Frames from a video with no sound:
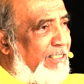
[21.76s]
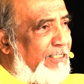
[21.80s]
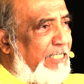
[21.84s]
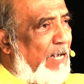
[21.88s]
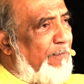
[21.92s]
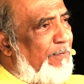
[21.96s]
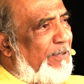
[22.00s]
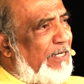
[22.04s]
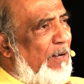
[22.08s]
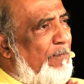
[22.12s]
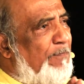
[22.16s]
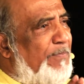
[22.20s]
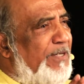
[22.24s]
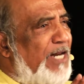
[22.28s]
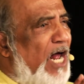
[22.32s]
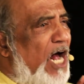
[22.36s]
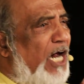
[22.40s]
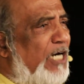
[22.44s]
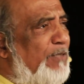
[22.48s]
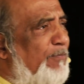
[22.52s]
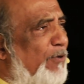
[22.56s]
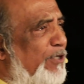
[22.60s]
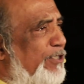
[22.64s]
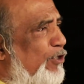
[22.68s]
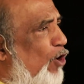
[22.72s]
যে আপনাকে
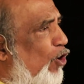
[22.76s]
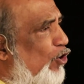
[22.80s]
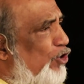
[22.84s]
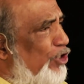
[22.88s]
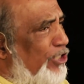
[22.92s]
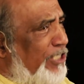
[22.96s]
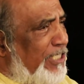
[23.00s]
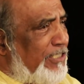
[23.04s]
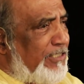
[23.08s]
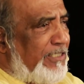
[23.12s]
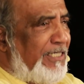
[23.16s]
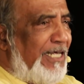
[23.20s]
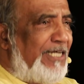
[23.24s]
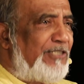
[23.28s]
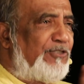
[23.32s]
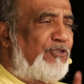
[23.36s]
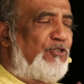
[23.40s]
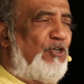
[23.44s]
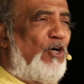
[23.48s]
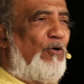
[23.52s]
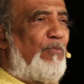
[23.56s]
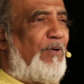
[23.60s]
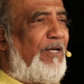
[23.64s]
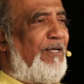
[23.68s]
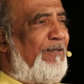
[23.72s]
বিরাট বড় একটা অডিশন দিয়ে
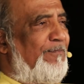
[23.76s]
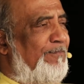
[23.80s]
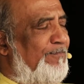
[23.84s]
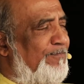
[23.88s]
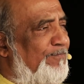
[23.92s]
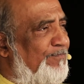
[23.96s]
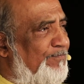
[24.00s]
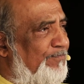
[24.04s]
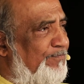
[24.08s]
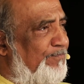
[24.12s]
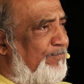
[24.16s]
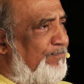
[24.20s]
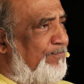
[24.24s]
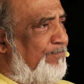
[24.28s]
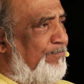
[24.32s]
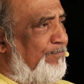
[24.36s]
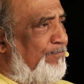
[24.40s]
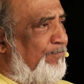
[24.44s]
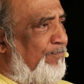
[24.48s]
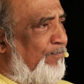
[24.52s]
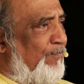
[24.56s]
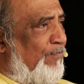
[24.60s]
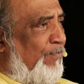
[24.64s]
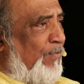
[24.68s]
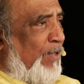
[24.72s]
আসতে হবে
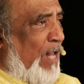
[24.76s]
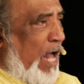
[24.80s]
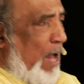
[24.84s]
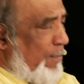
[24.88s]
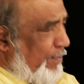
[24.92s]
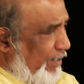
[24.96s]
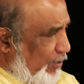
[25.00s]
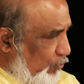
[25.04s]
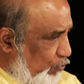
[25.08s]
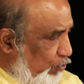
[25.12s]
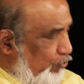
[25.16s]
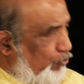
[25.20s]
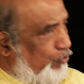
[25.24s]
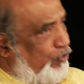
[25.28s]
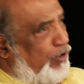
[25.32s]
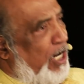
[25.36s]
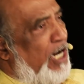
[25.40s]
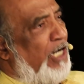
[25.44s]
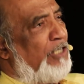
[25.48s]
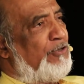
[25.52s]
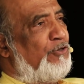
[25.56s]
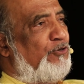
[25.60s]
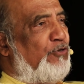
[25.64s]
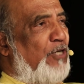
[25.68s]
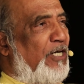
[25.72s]
আপনাকে
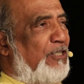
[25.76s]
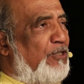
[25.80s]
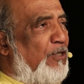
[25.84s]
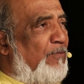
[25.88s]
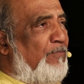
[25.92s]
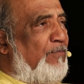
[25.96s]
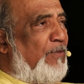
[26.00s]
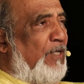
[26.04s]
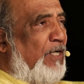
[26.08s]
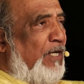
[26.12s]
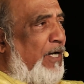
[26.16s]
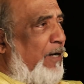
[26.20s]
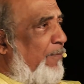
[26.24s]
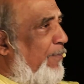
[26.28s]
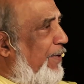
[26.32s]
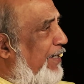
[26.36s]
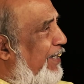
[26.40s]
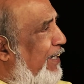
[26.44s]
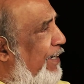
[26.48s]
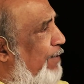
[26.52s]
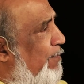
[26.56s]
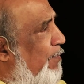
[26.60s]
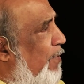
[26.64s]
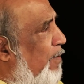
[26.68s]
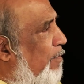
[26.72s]
দুর্দান্ত একদম
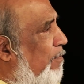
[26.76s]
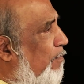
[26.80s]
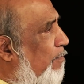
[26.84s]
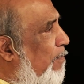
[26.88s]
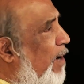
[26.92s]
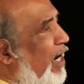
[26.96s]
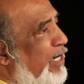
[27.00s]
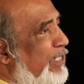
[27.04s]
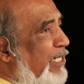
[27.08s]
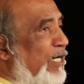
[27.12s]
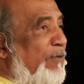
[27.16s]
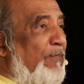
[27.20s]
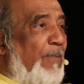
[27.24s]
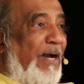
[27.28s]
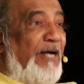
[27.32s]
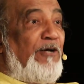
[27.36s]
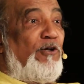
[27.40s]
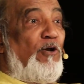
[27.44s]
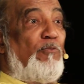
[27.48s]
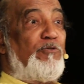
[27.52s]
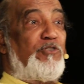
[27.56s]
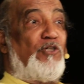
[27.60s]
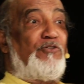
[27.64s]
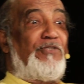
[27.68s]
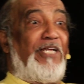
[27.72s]
মানে মার্লন
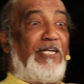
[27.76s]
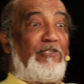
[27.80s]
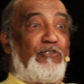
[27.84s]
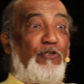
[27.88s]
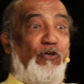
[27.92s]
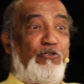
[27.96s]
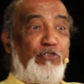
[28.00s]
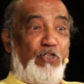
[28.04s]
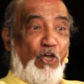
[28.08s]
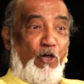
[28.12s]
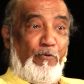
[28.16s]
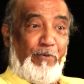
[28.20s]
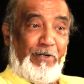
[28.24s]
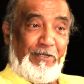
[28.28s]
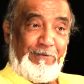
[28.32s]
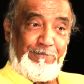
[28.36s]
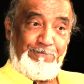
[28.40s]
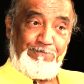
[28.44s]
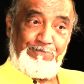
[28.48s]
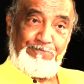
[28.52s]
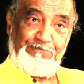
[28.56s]
ব্র্যান্ডের মতন দেখতে হতে হবে